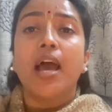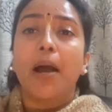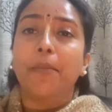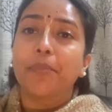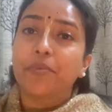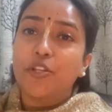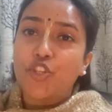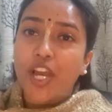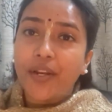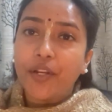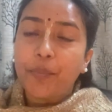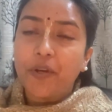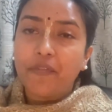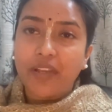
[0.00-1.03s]
हम अपने चैनल
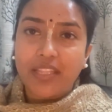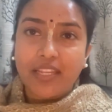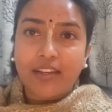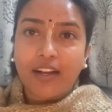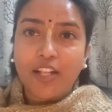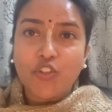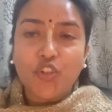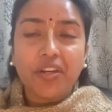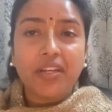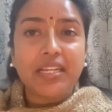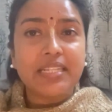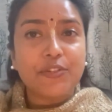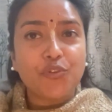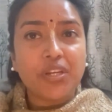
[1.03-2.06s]
पर वैदिक कल्चर
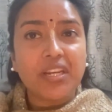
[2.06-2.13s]
हिस्ट्री